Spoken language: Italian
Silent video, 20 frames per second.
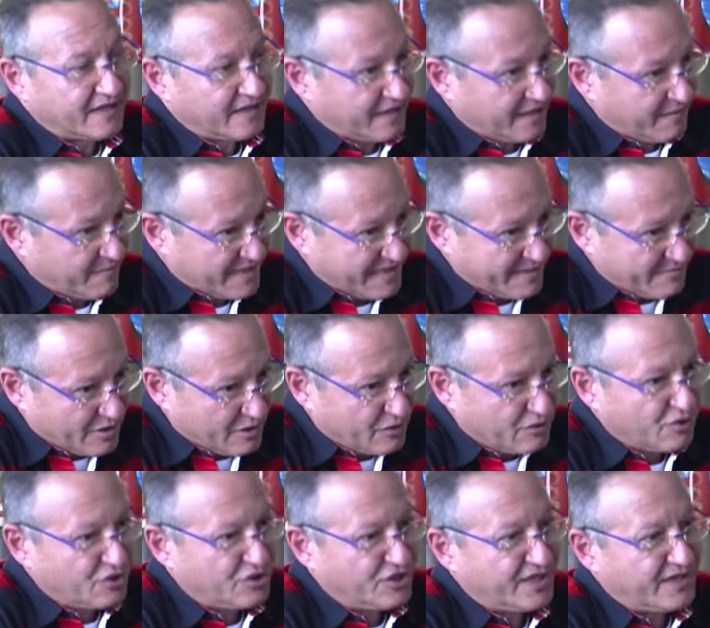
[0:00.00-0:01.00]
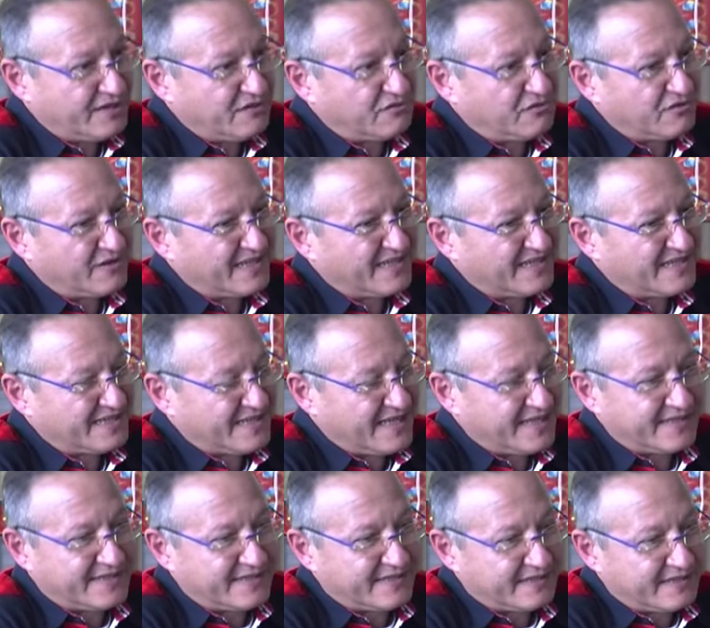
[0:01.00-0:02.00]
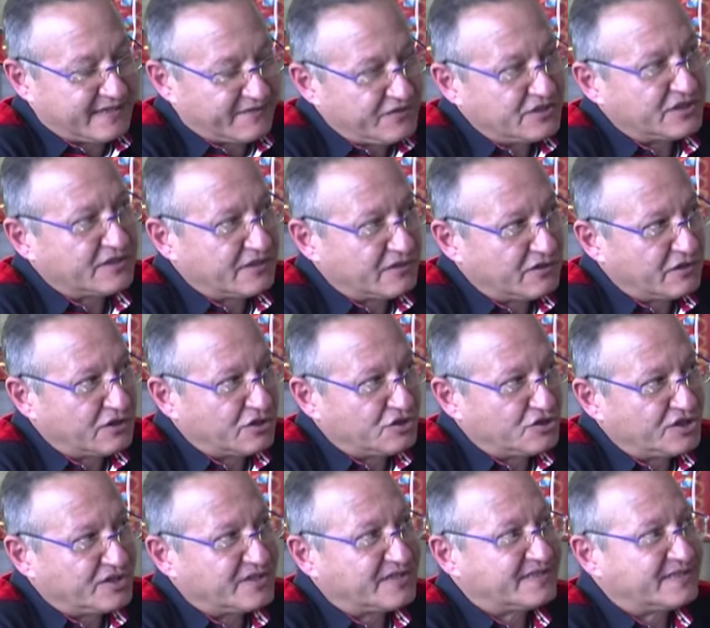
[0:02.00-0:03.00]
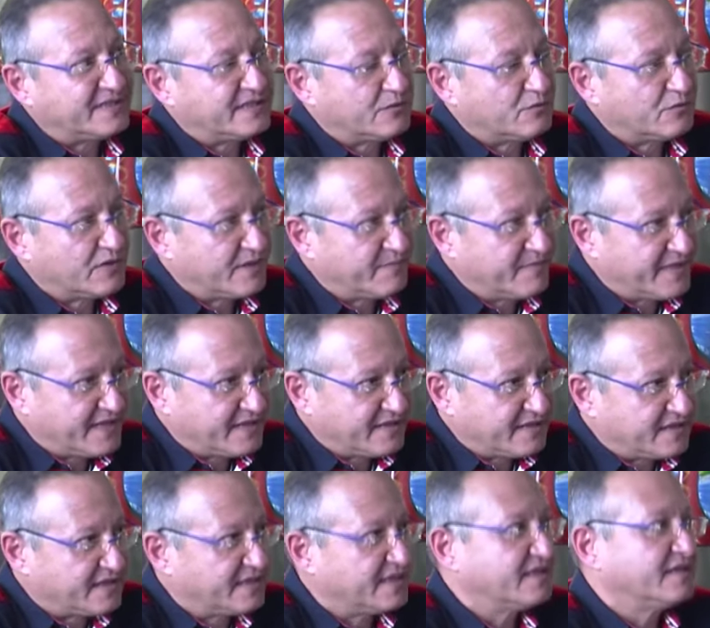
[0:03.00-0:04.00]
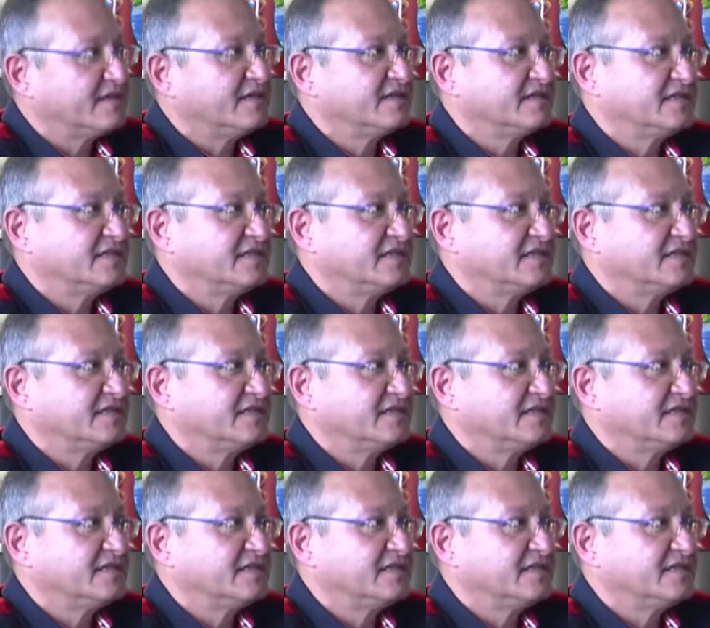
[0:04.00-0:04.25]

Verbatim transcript: ribadiamo il concetto, in assenza di deficit neurologici sicuramente